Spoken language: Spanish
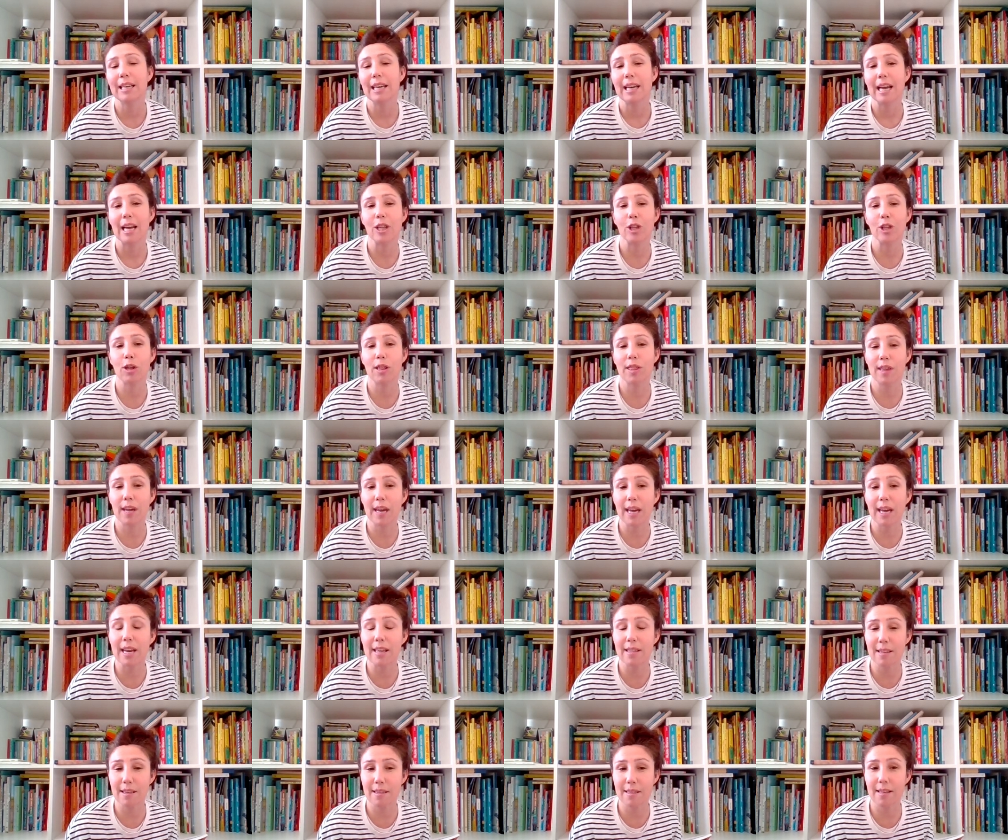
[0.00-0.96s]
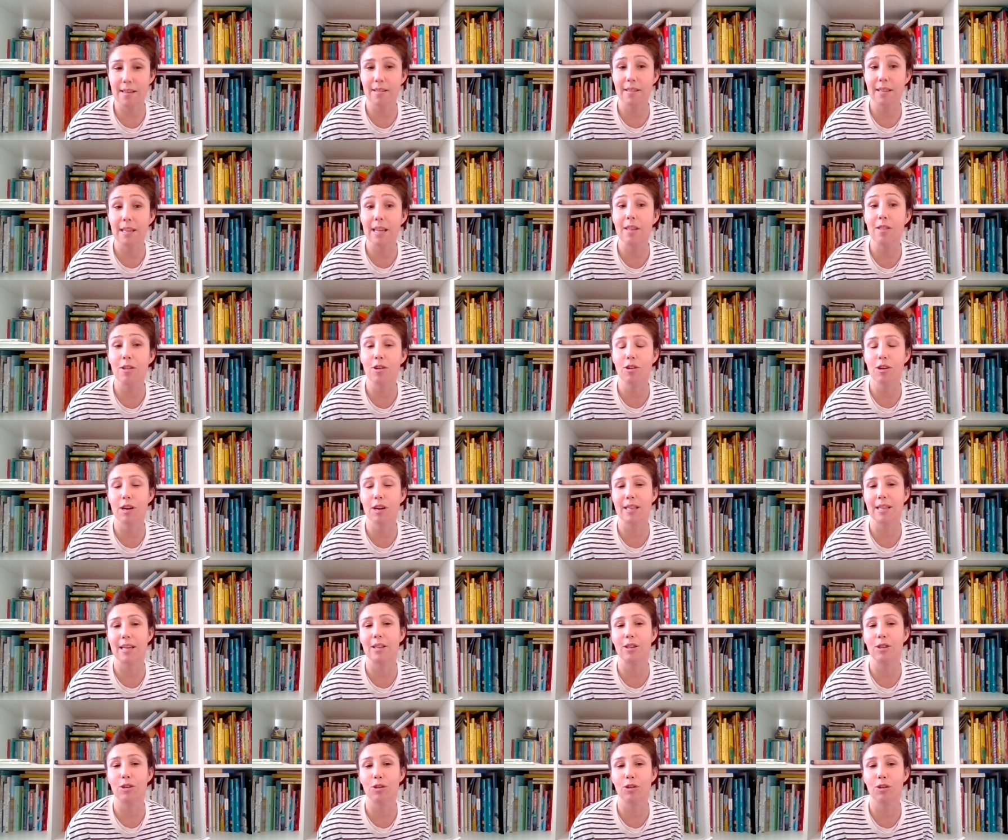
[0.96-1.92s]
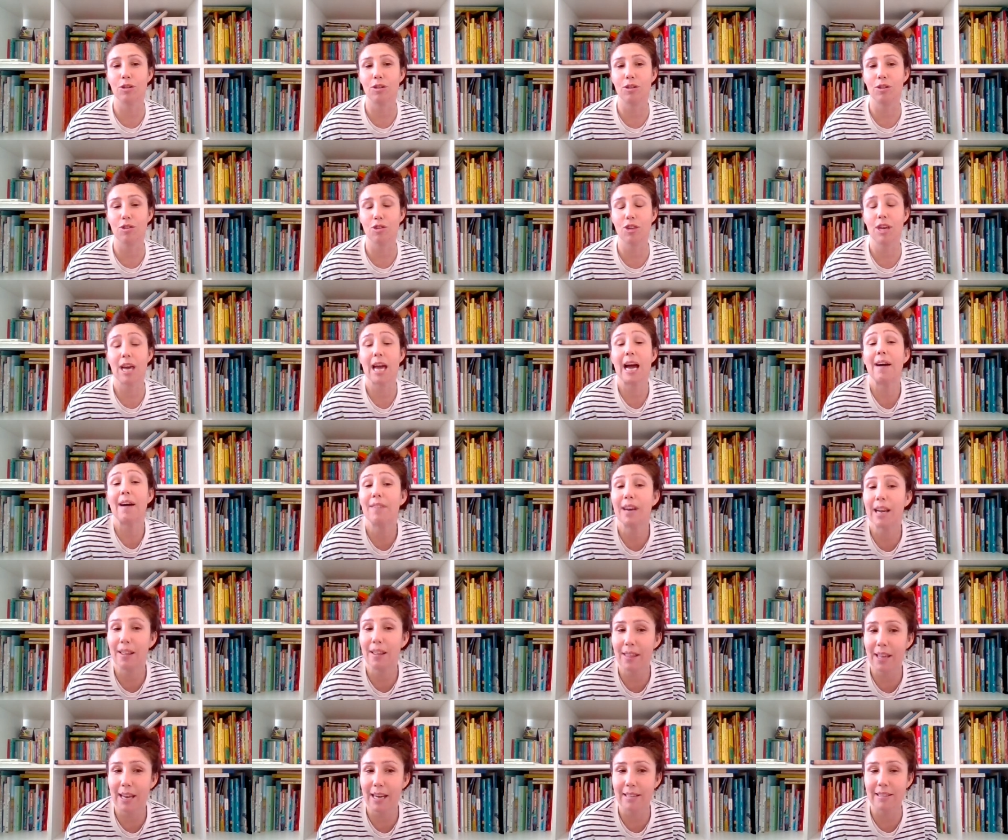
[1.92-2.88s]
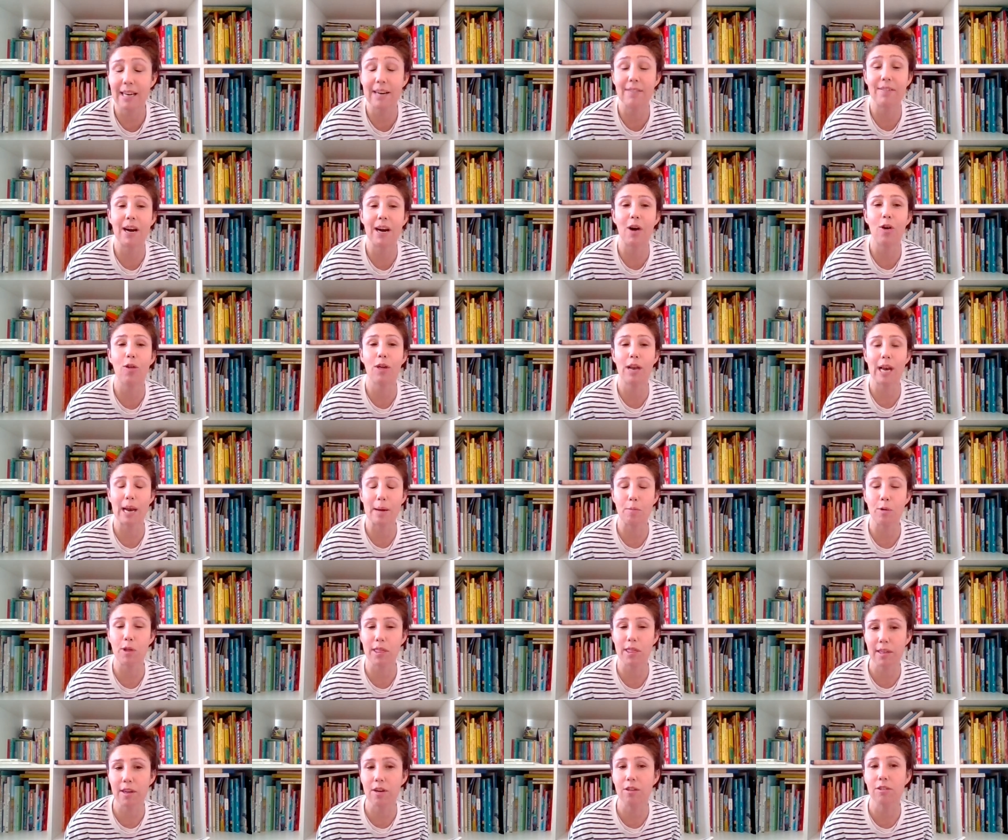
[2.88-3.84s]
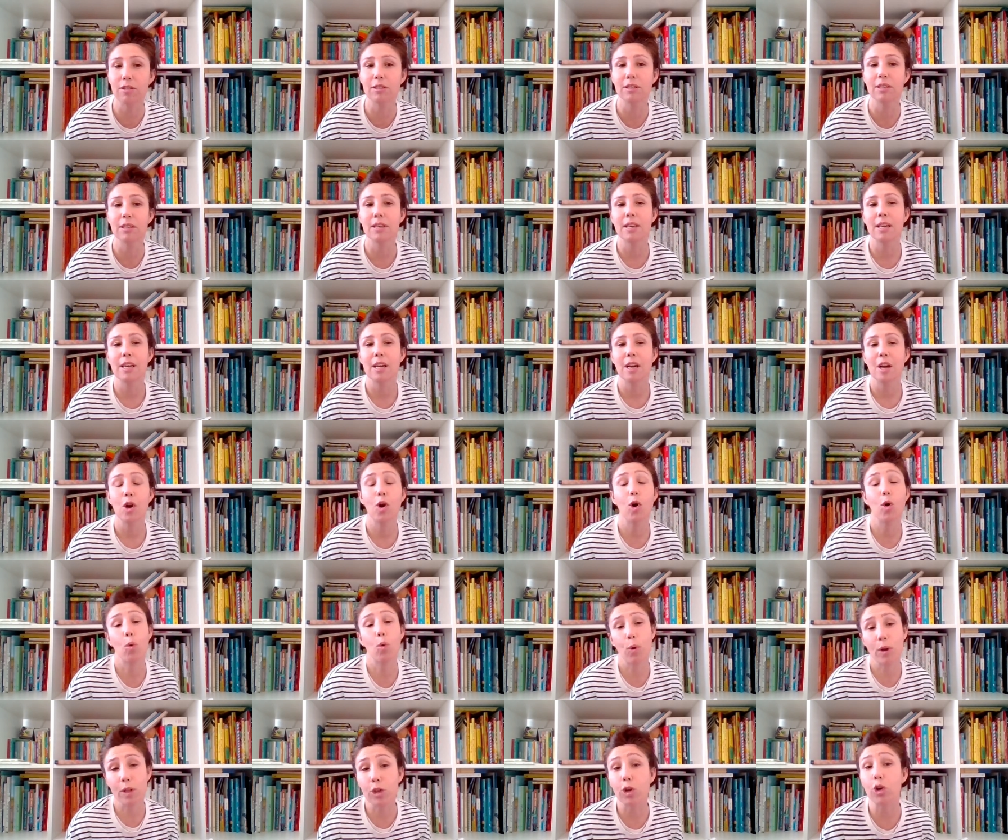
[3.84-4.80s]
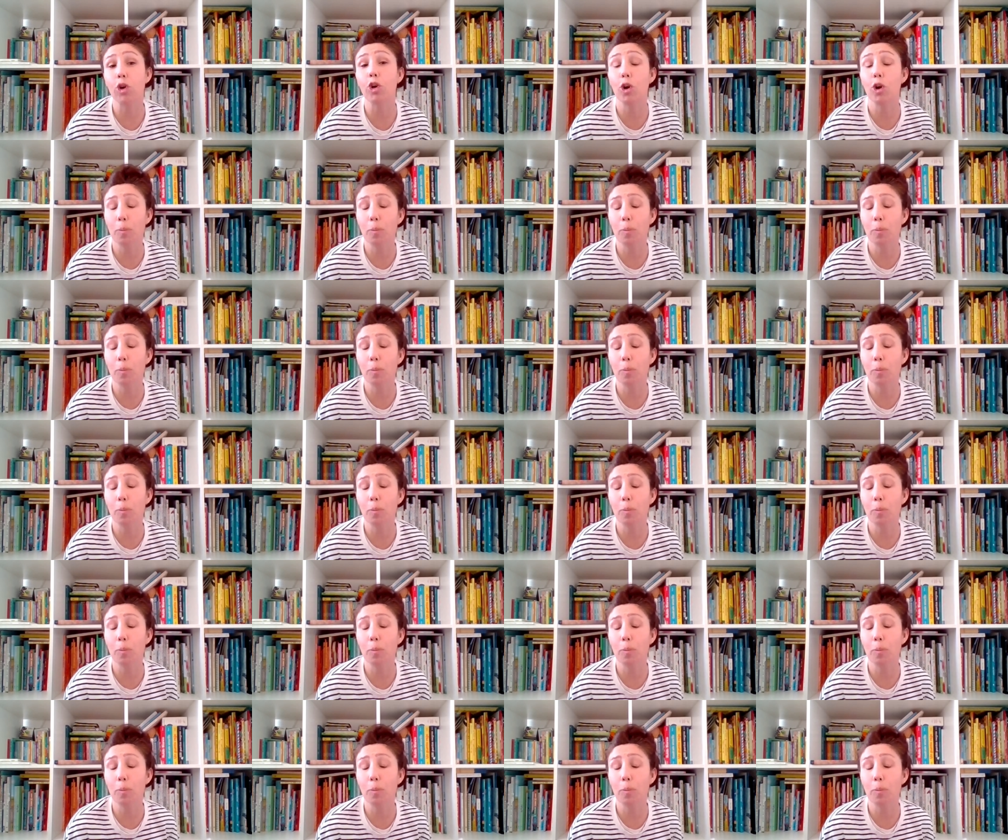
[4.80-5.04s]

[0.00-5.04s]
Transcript: Entonces, en ese sentido, que tanto se habla del trabajo de la emoción, los cuentos